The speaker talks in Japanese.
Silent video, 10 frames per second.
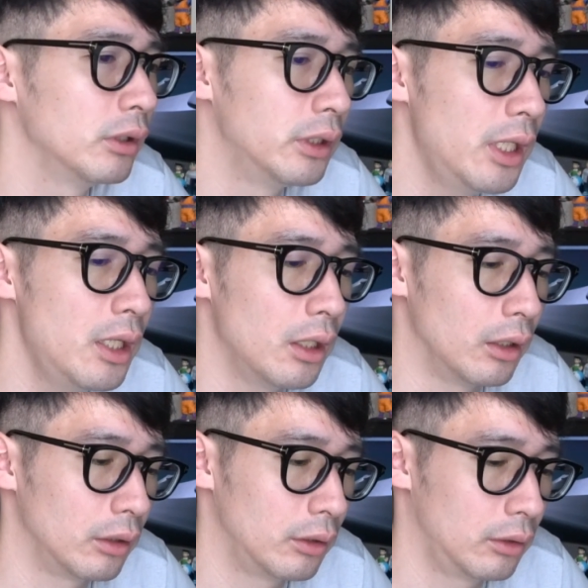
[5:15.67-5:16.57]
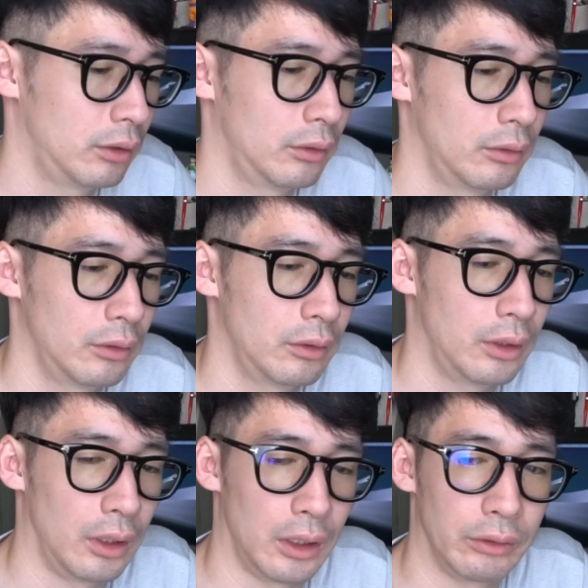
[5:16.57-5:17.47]
で
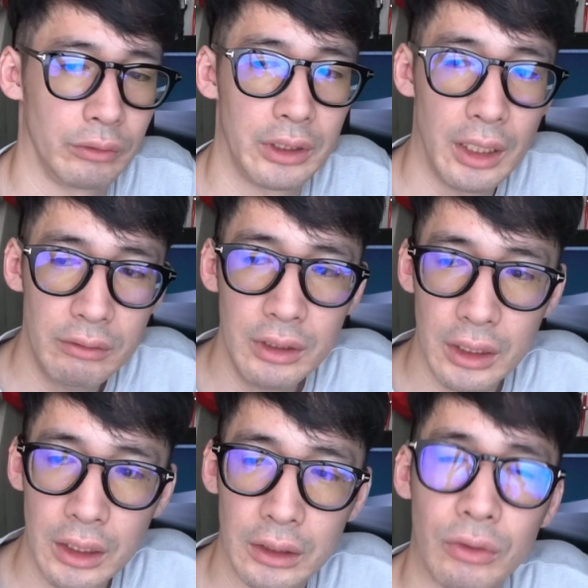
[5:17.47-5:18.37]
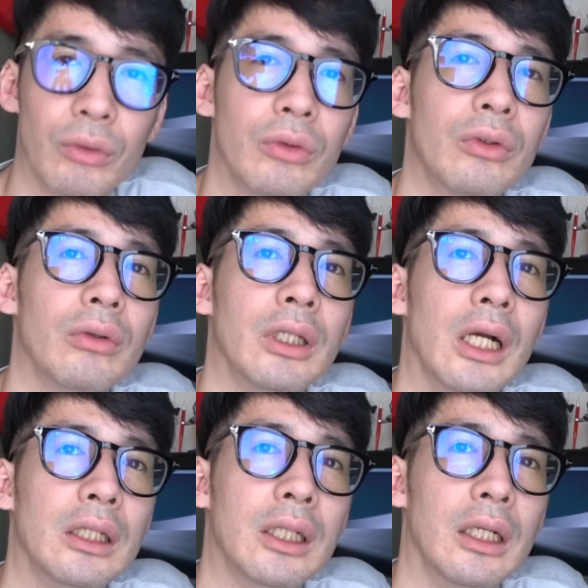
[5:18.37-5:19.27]
あのやるならとことん
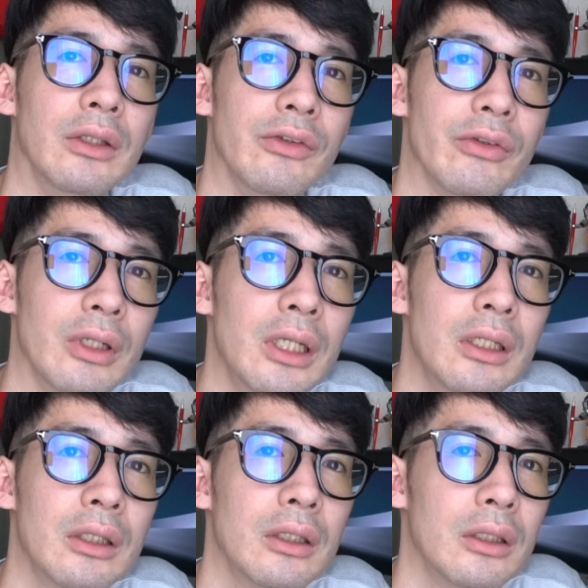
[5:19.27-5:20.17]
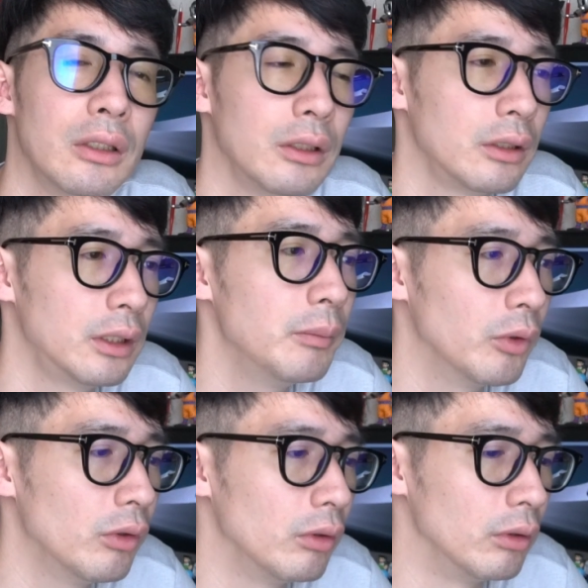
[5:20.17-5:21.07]
やりたいんですよねで
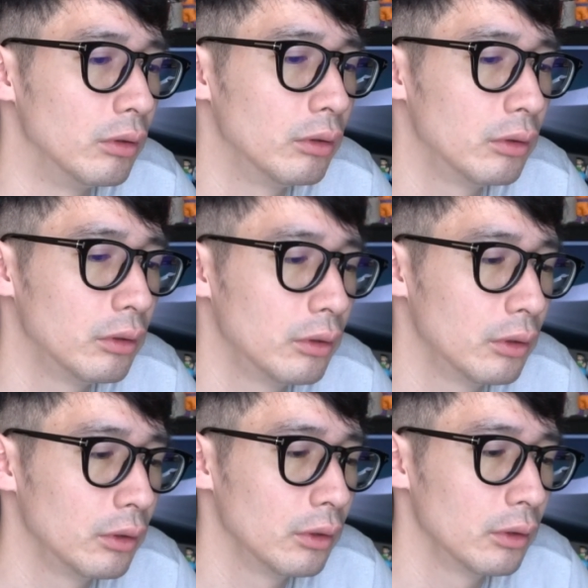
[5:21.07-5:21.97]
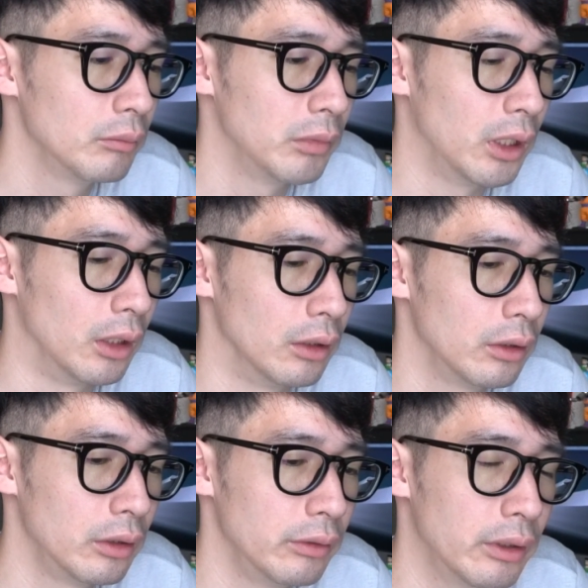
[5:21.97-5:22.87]
もまあ
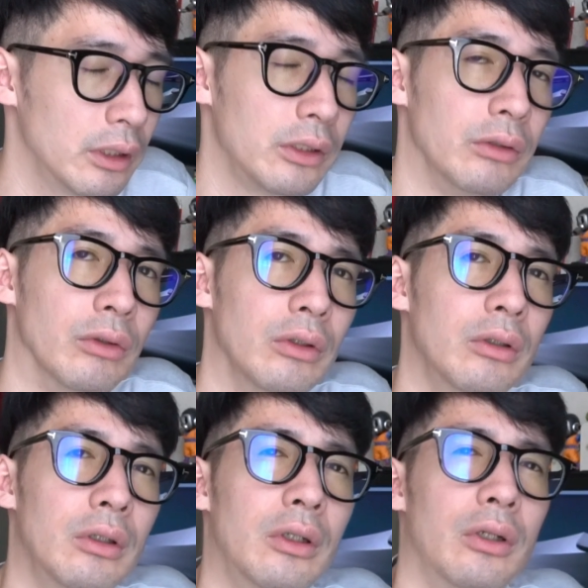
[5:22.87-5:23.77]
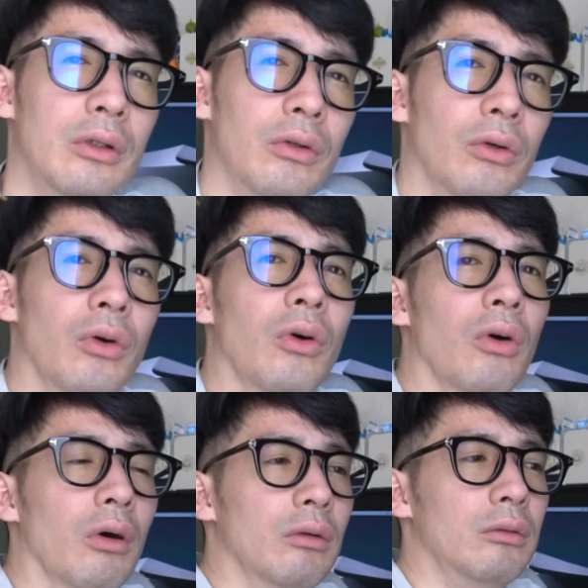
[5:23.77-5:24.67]
いわゆる何ていうの
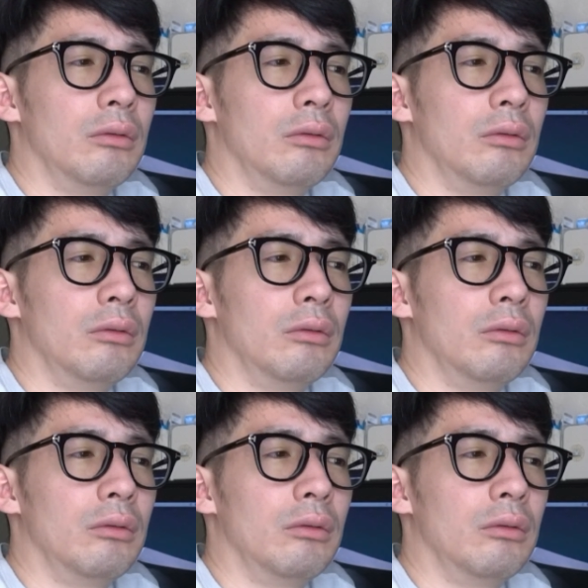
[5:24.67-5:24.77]
こう